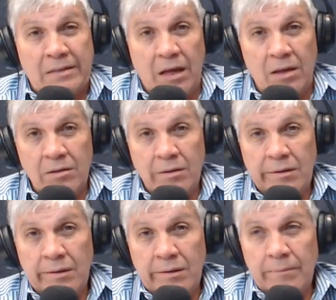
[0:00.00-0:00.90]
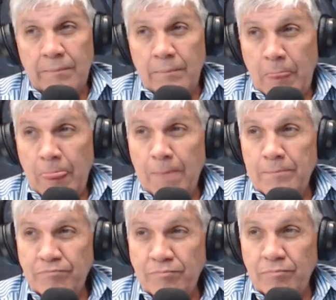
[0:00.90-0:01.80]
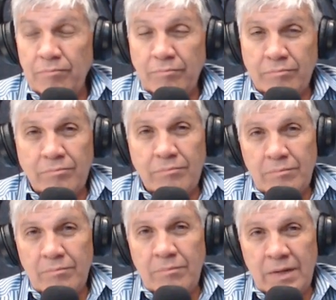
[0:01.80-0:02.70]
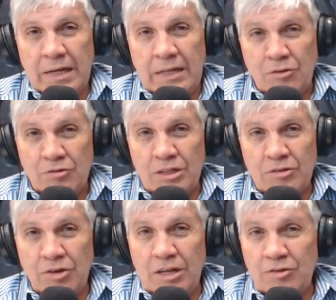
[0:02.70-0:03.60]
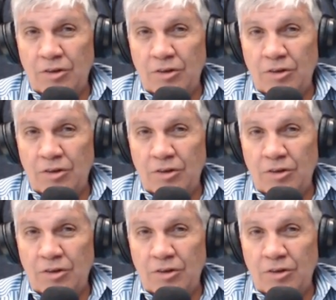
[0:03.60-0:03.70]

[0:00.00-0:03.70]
Hablaron 28, 29 hace un, tiempo, pero ya han salido. Eso, eso,